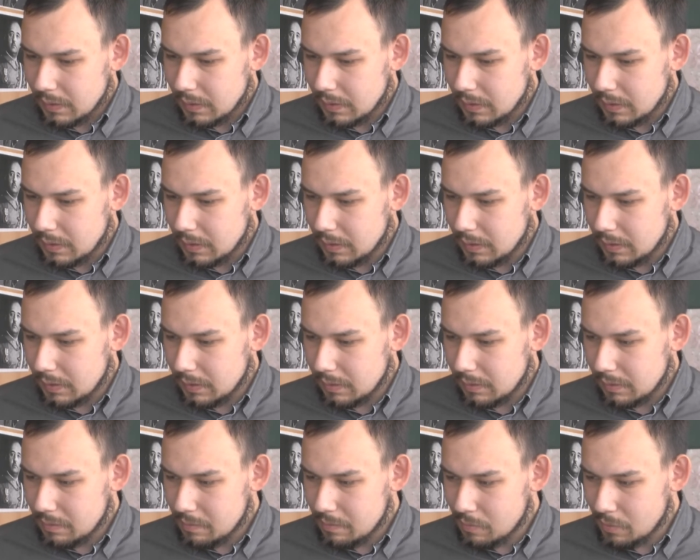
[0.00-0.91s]
e,
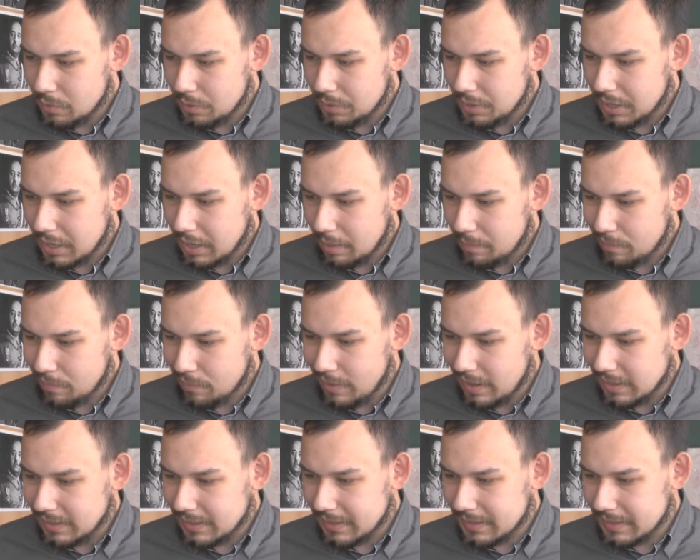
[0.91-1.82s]
Monika
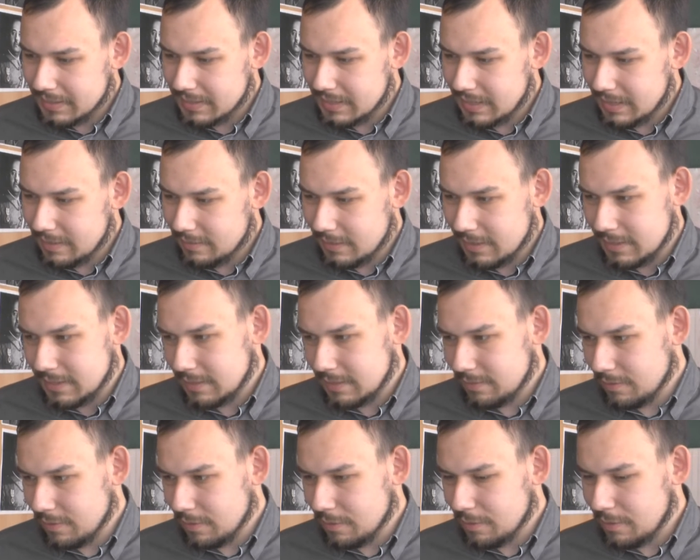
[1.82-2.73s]
Płatek z
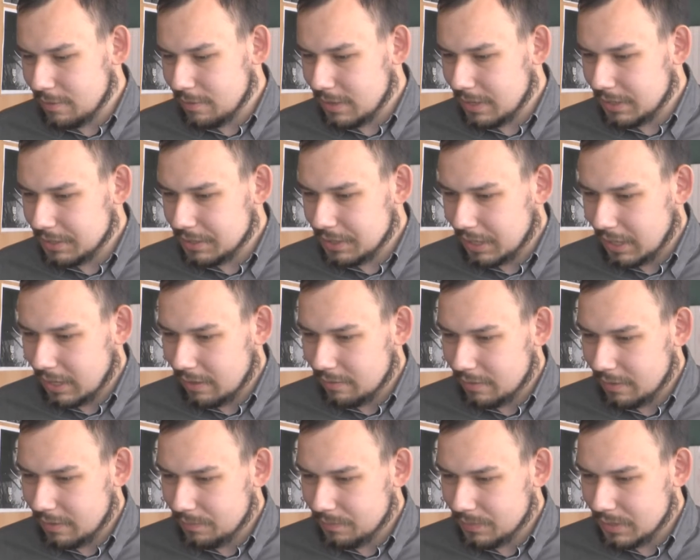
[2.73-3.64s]
Lewicy, w ogóle
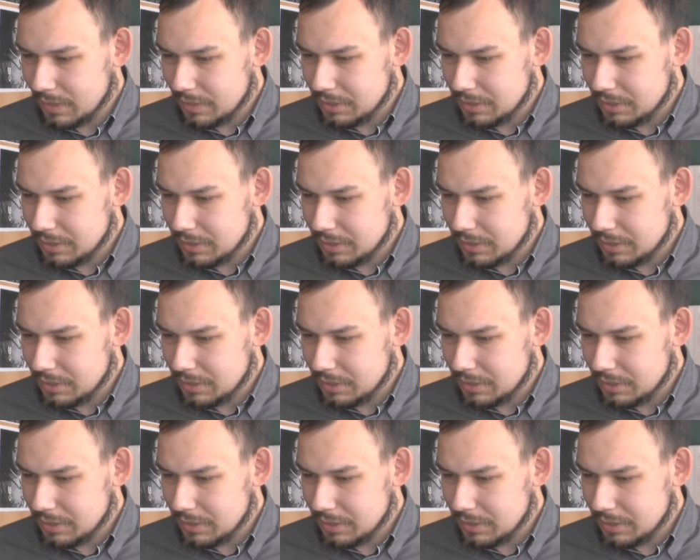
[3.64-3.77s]
ciekawe,